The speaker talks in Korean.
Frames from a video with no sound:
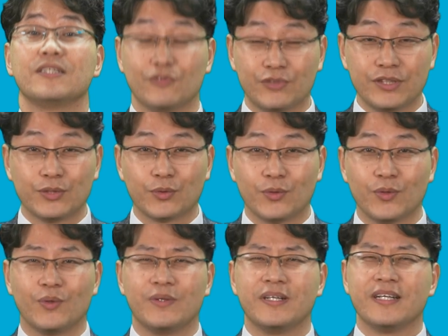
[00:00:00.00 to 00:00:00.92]

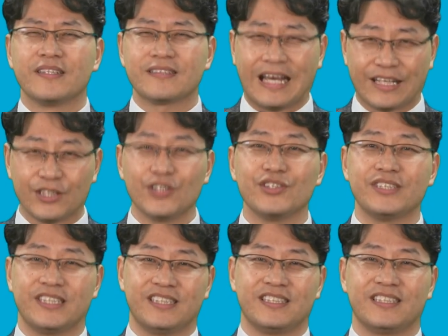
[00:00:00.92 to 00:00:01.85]
우리도
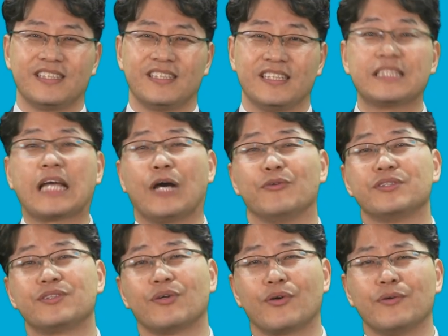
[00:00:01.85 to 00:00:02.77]
당연히 이
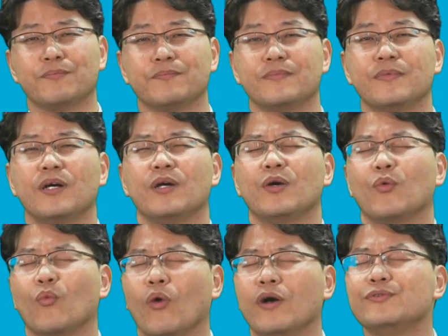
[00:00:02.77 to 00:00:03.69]
다윗처럼
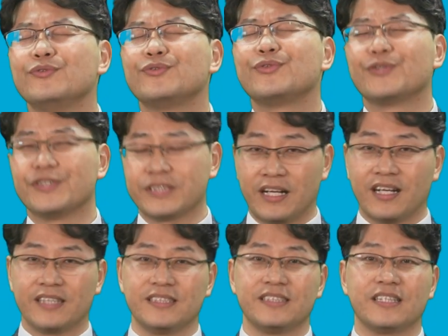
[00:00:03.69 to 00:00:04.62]
원수를
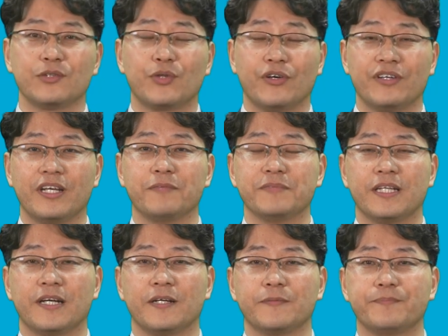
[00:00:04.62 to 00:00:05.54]
사랑하는 자가 되어야
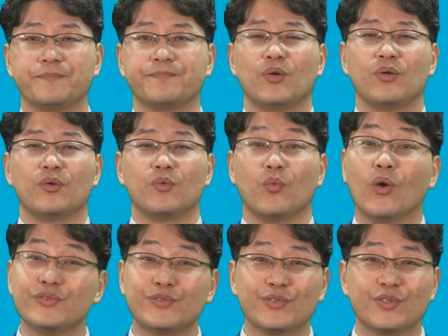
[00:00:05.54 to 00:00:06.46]
합니다.
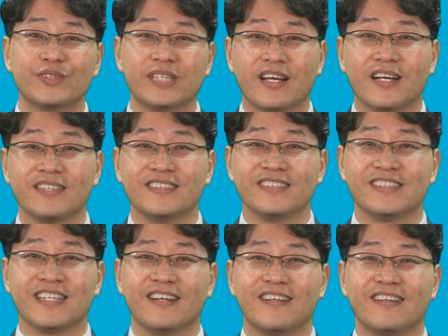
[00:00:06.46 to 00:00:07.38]
원수를 사랑하는
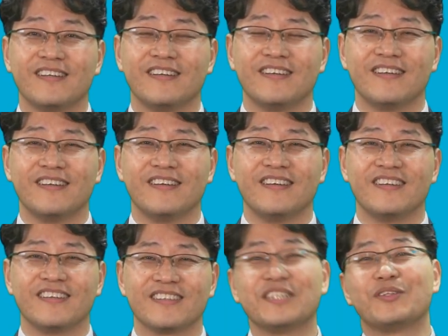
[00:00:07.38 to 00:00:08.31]
자,
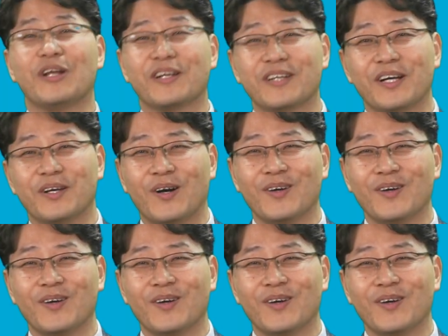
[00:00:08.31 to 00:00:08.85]
그게 될까요?